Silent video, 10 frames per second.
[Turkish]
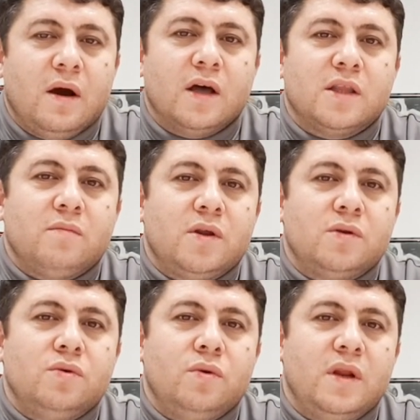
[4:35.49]
Adamlar
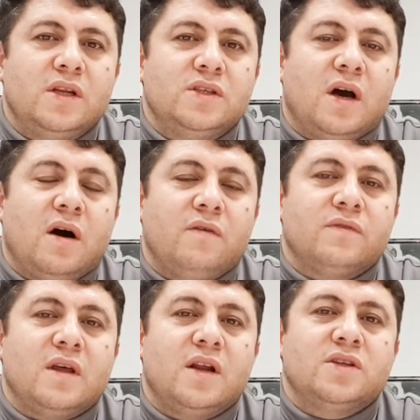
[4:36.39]
günlerce,
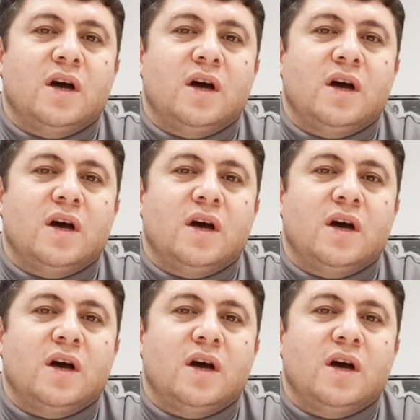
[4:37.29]
haftalarca,